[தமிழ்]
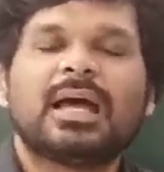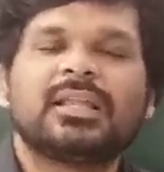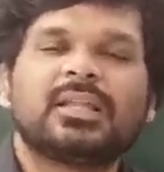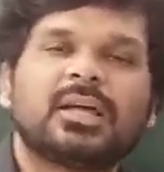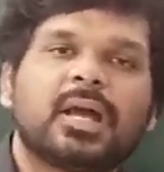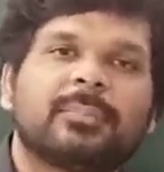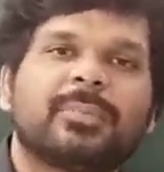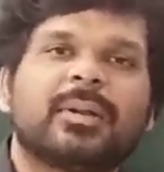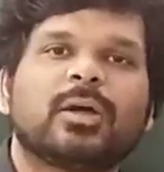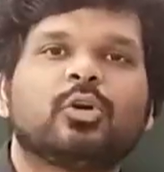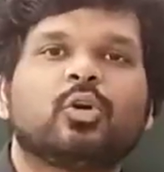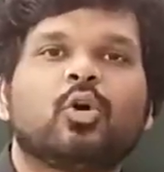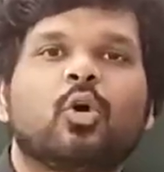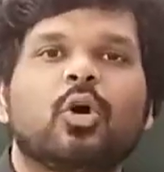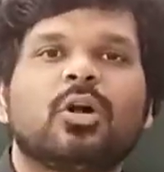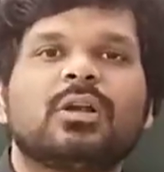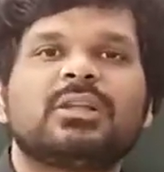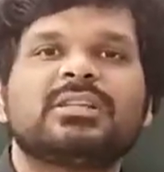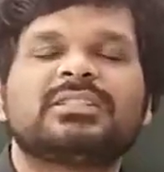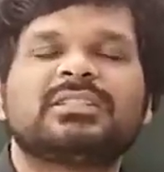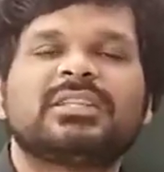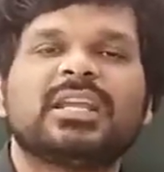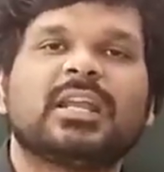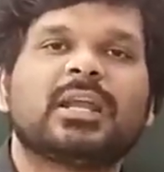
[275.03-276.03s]
அதுக்கப்புறம்
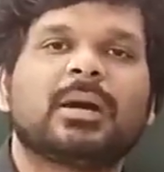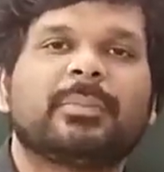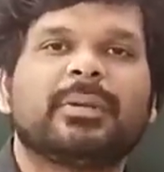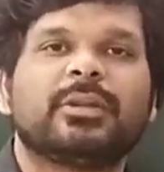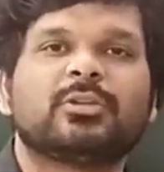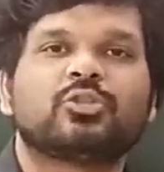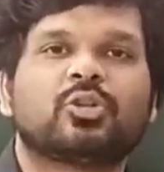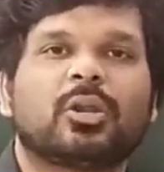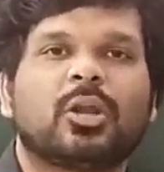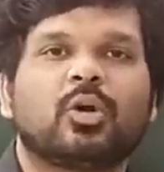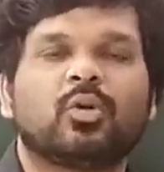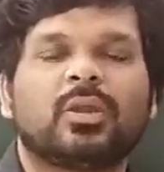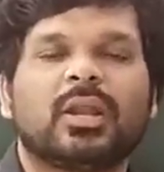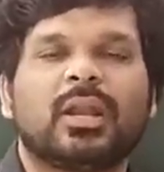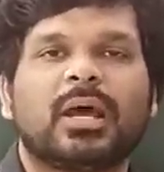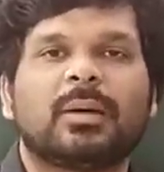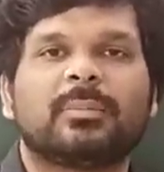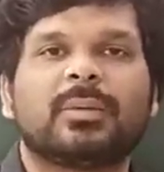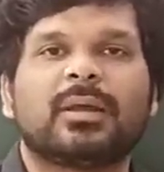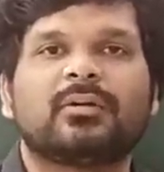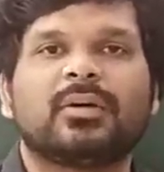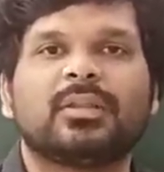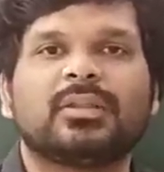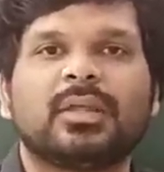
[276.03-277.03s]
கோல்ஸ்டீன் அப்படின்னு சொல்லக்கூடிய
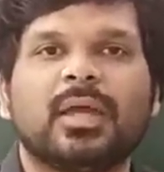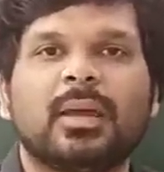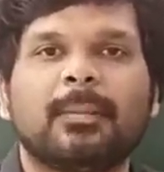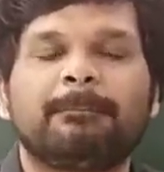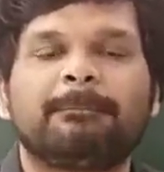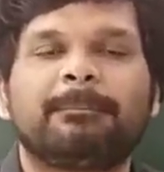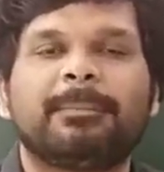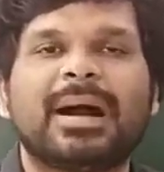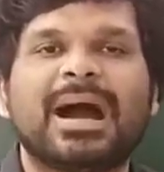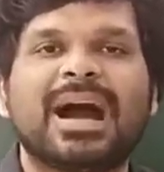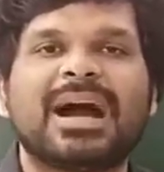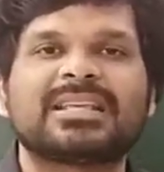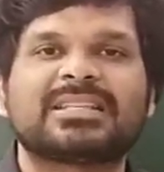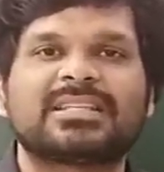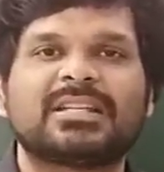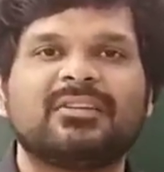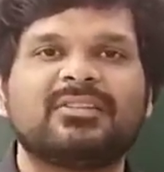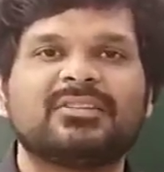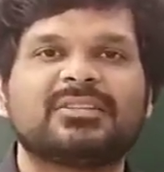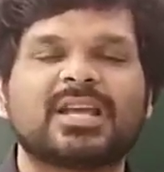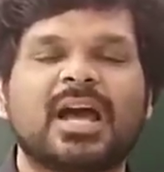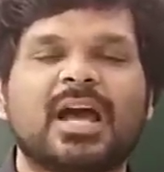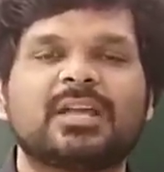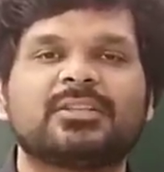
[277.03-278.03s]
நபர் வந்து
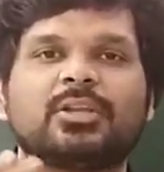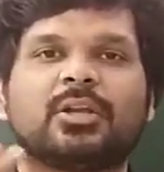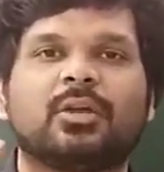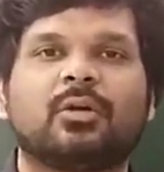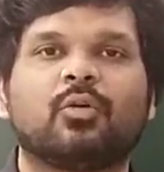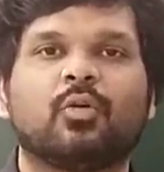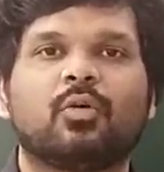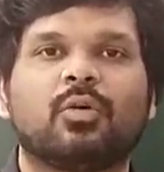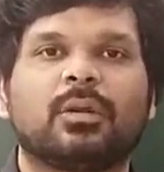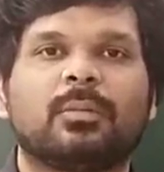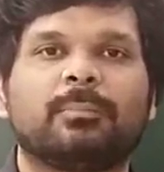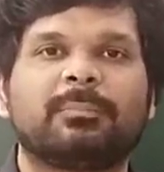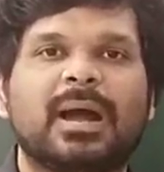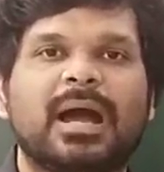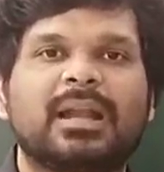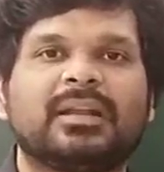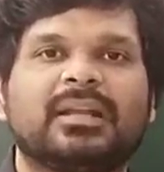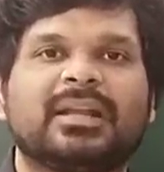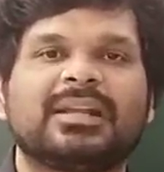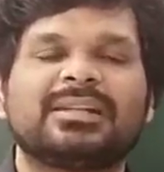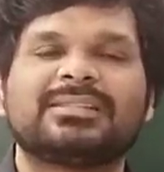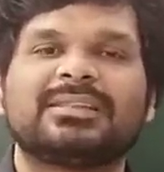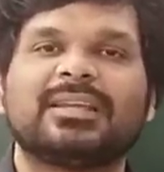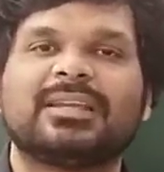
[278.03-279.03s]
பாசிட்டிவ் சார்ஜ் ஒரு
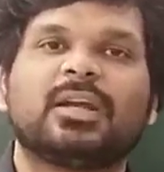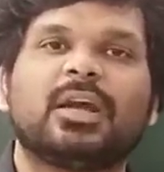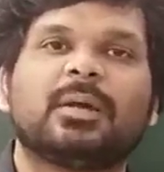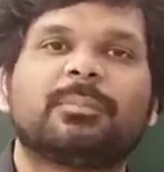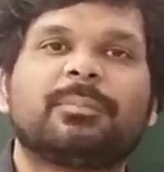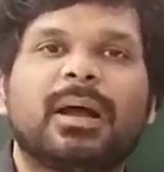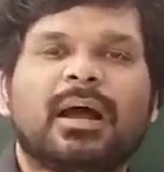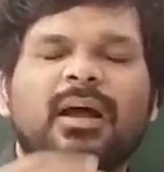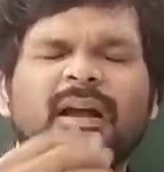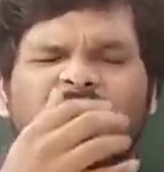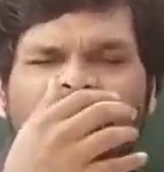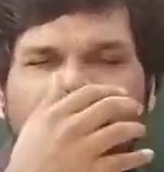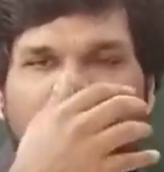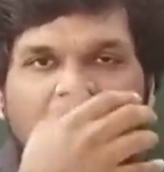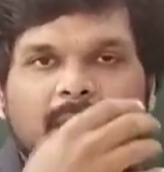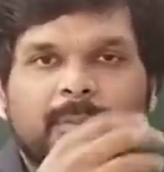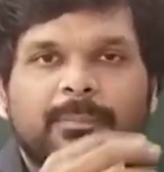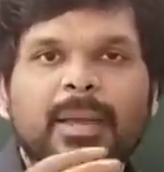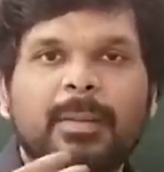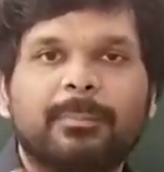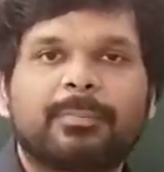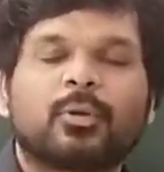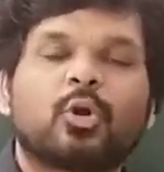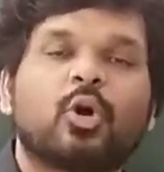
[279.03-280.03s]
பார்ட்டிகல்ஸ் இருக்குப்பா
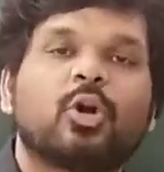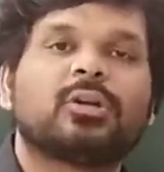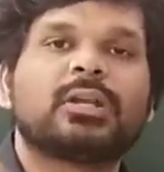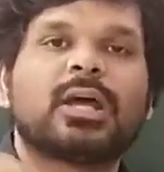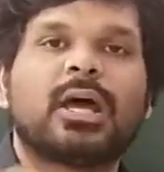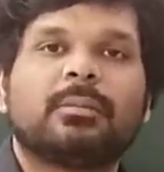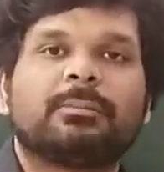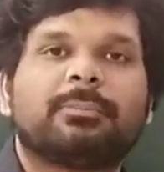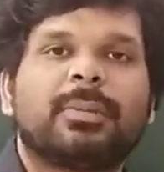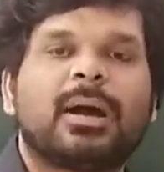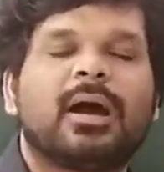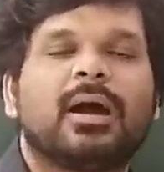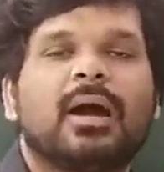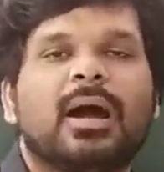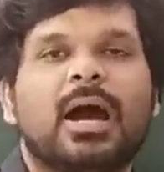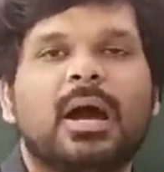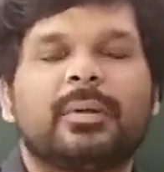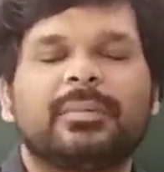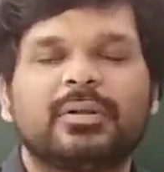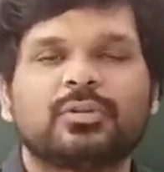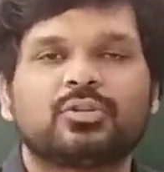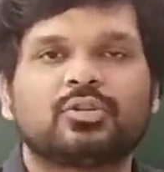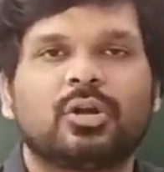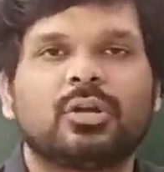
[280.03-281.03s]
அது பேர் ப்ரோட்டான்பா
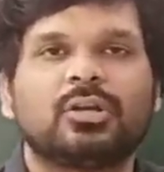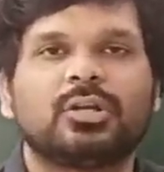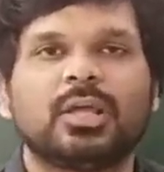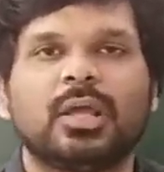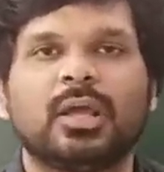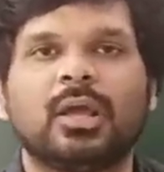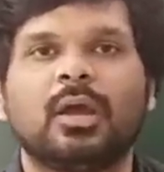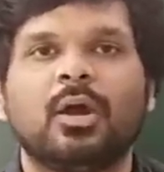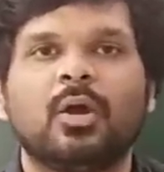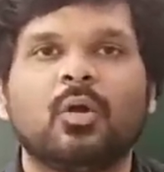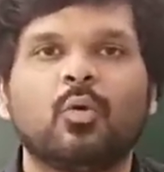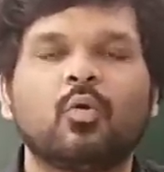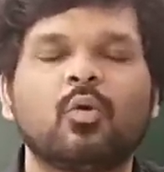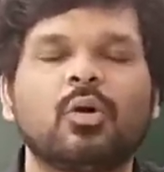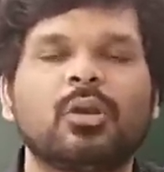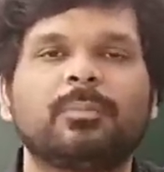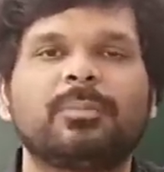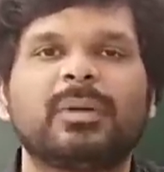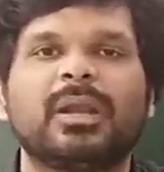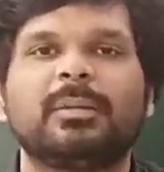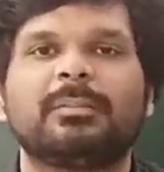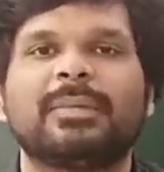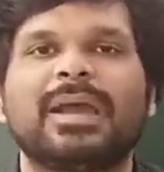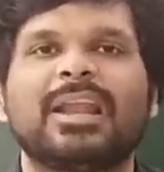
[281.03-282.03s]
அப்படின்னு சொல்லிட்டு
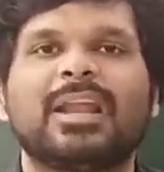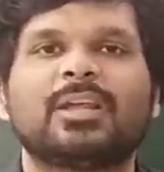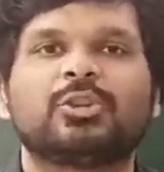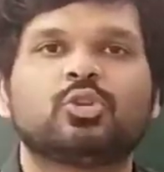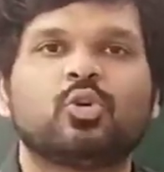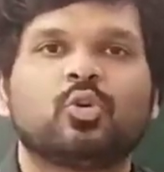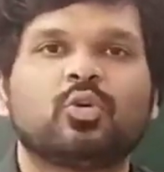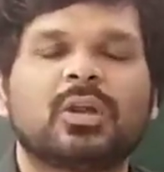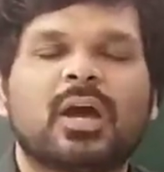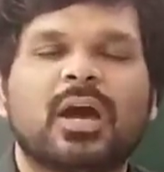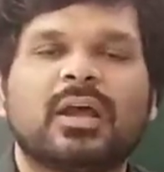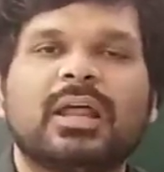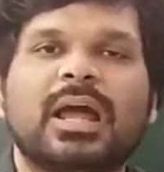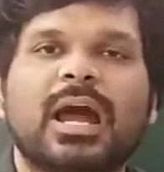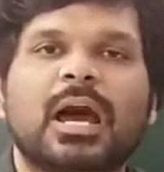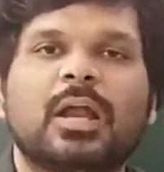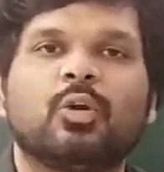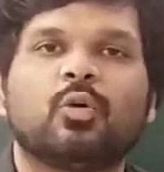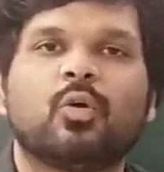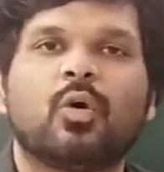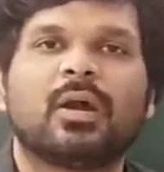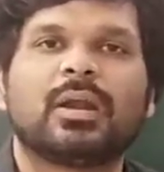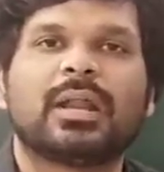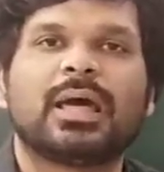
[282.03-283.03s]
ஒரு படி மேலே தூக்குனாரு
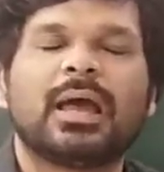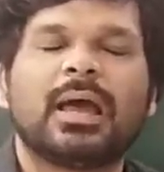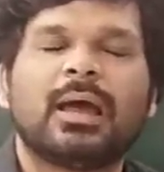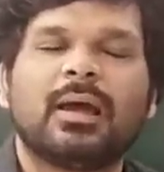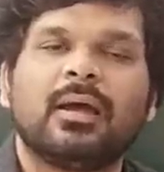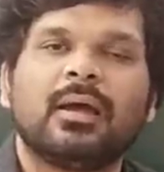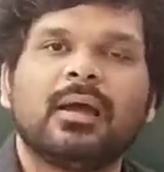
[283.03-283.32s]
அணுவோட